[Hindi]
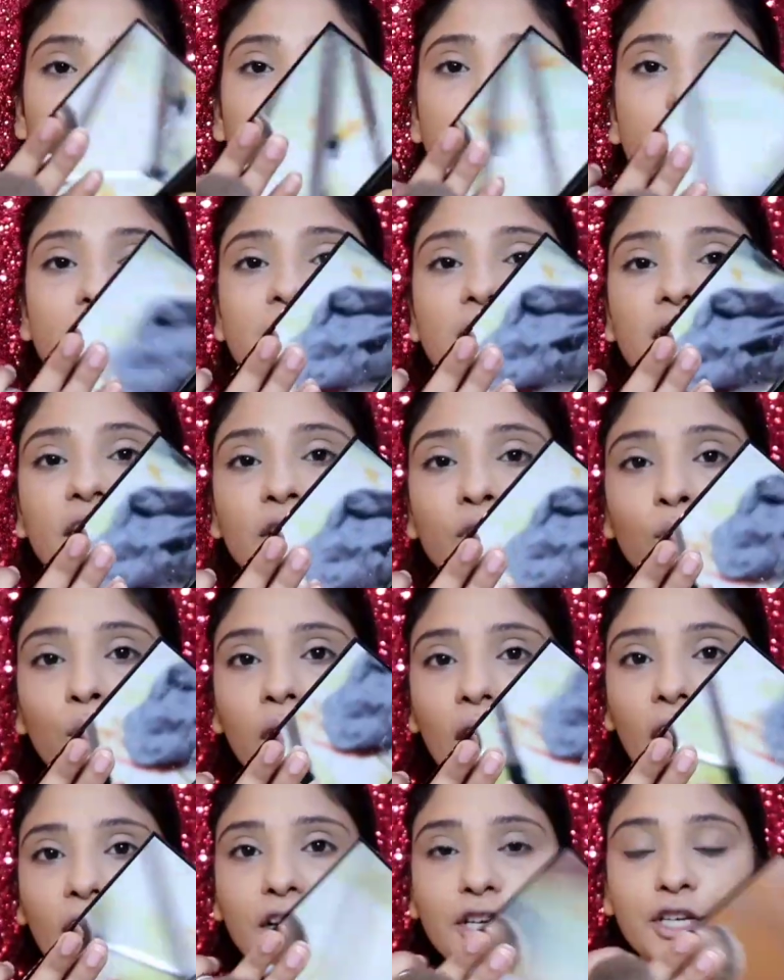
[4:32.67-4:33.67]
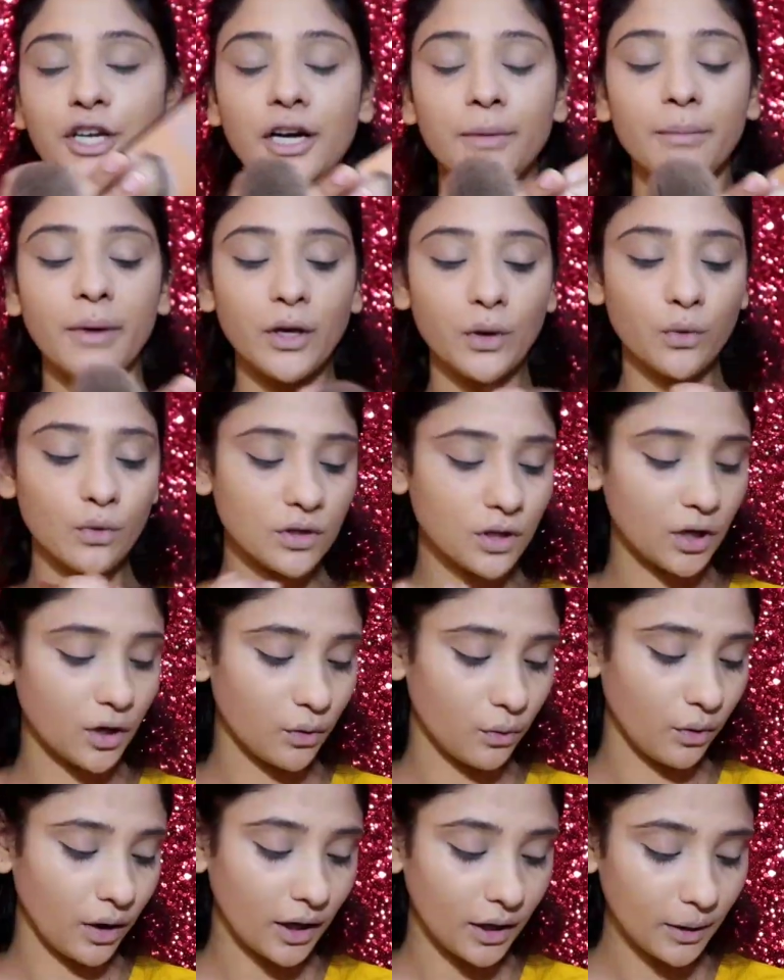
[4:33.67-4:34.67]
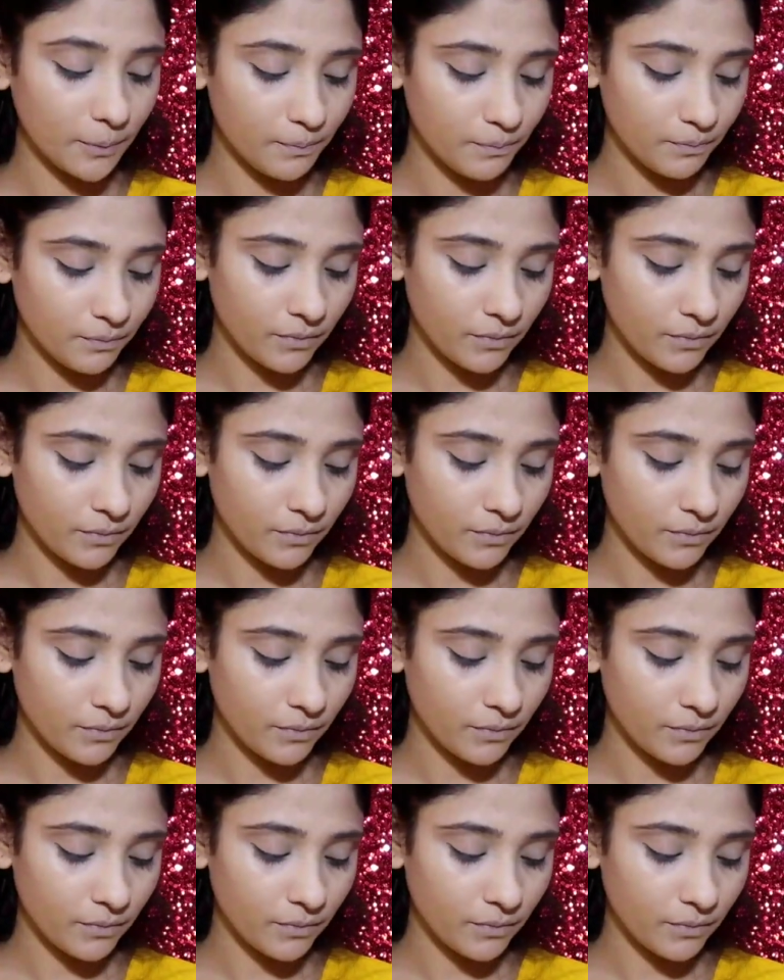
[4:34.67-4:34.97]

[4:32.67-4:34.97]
जिसमें से ये दो लाइट शेड में यूज़ करूँगी